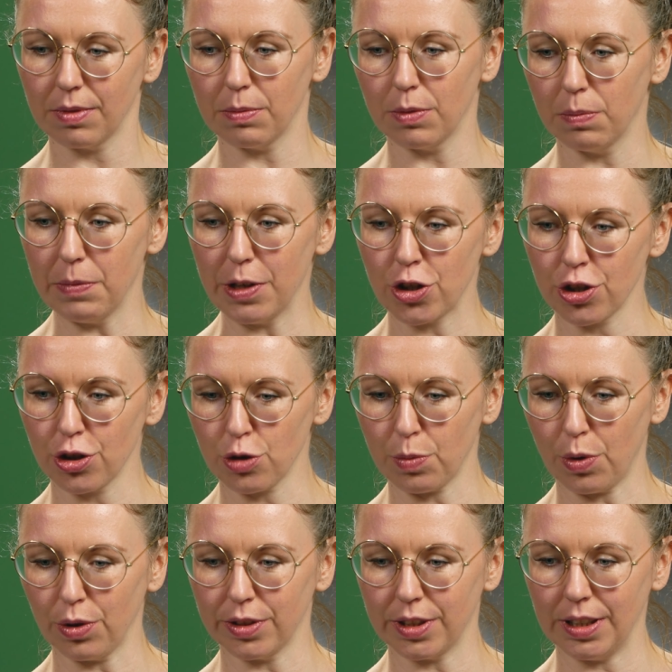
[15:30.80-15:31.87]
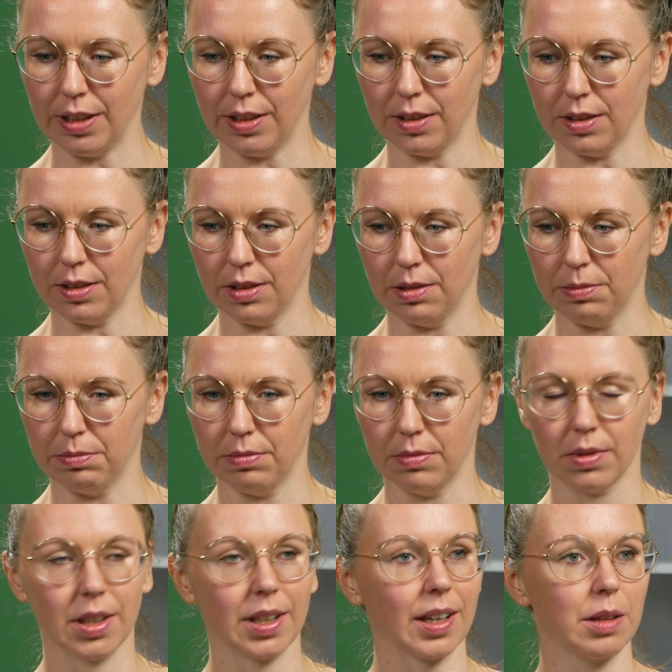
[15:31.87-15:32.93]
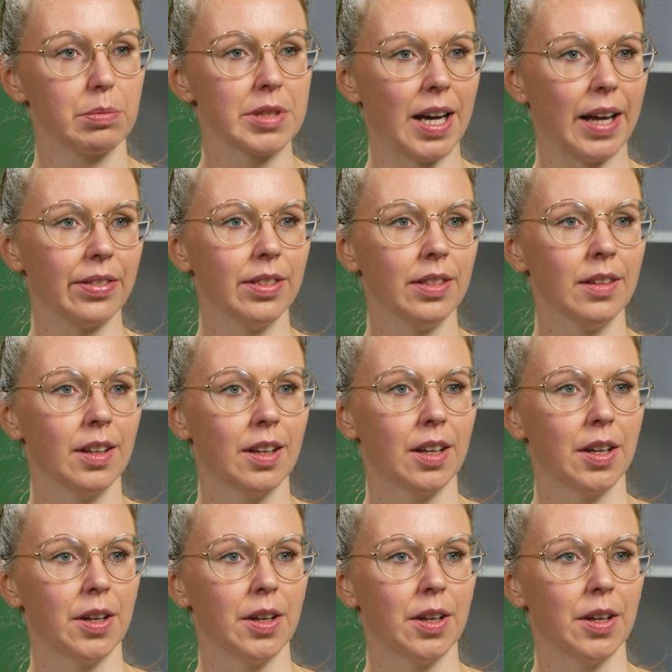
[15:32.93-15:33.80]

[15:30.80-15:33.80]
Menschen gesprochen, die ähm, Krebs hatten.